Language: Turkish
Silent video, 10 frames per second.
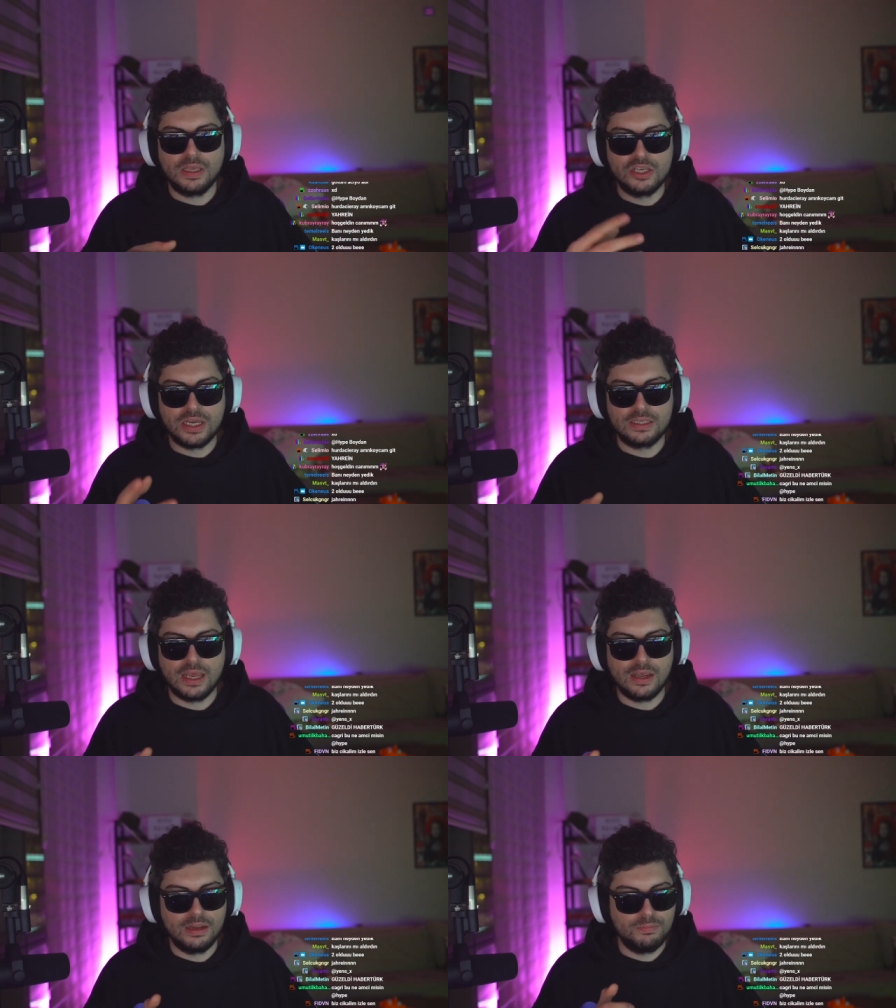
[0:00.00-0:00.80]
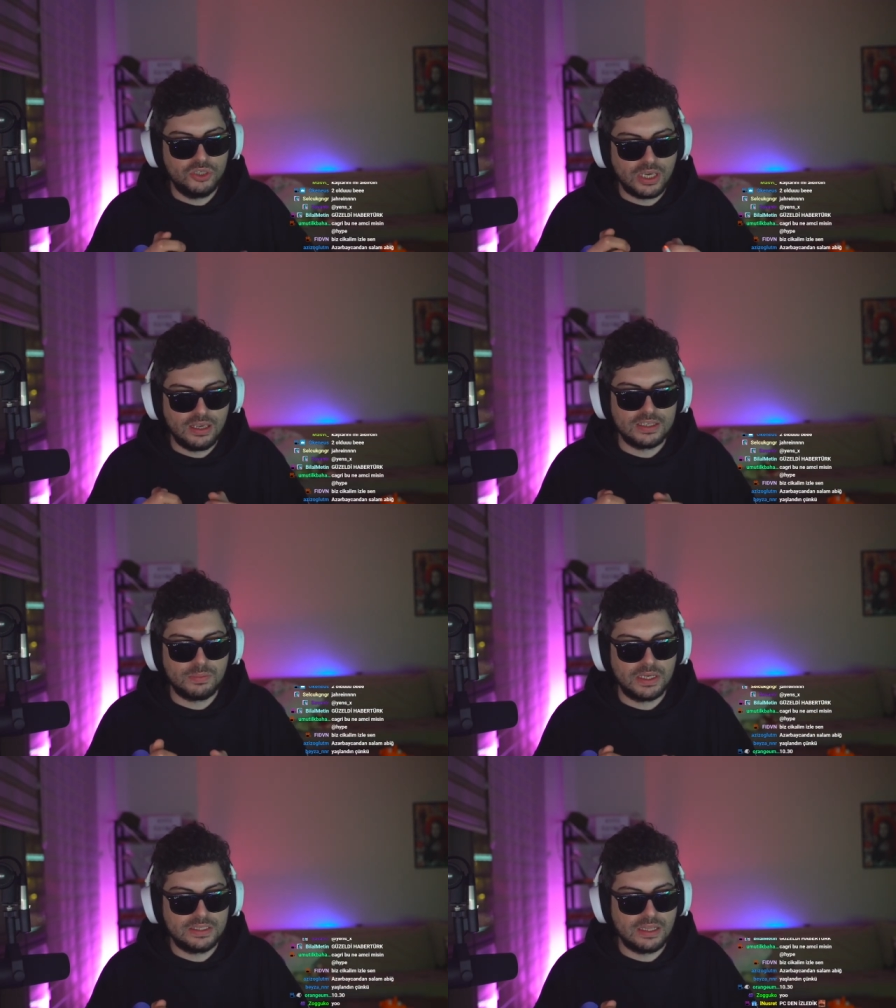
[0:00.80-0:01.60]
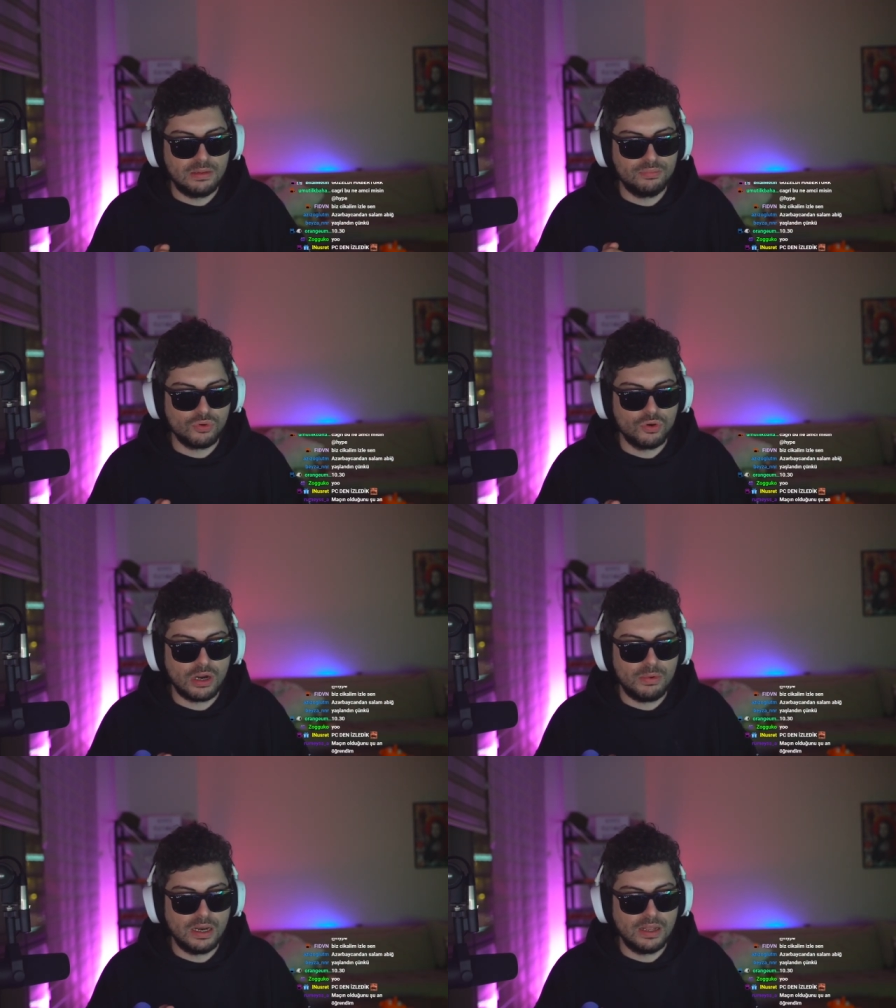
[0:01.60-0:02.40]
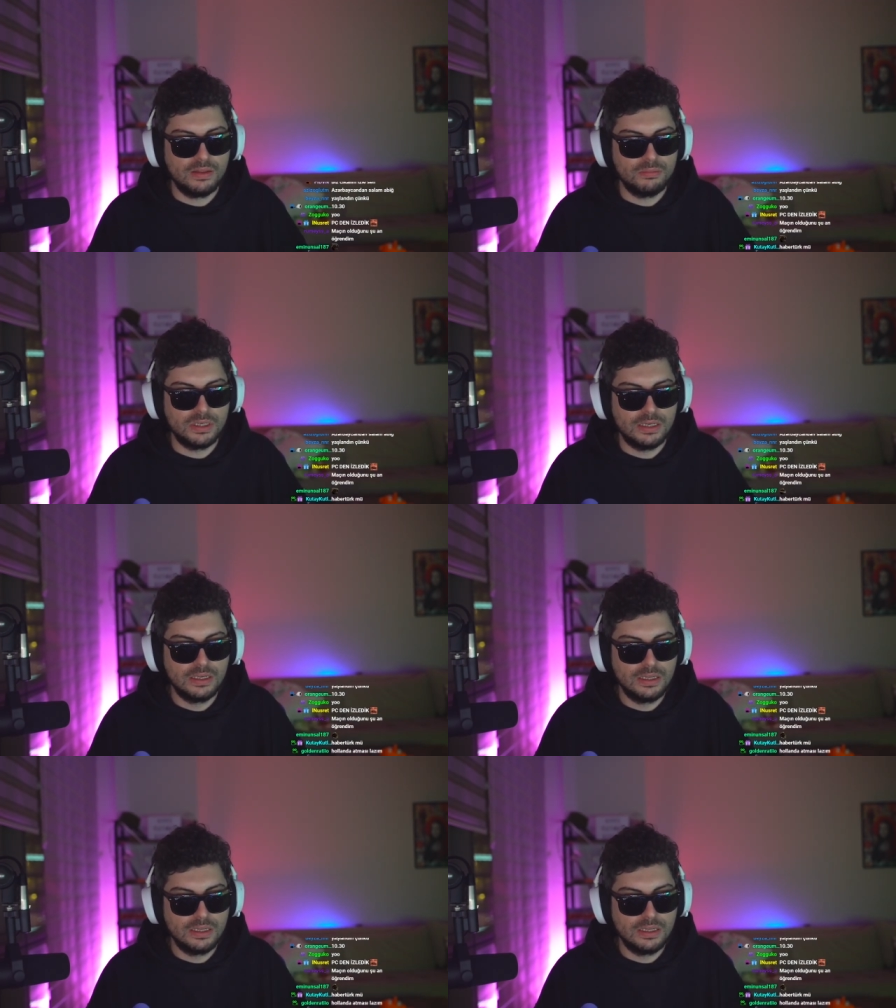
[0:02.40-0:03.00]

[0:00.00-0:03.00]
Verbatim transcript: geçerken hani bir şey yazmak istedim programı anladın mı?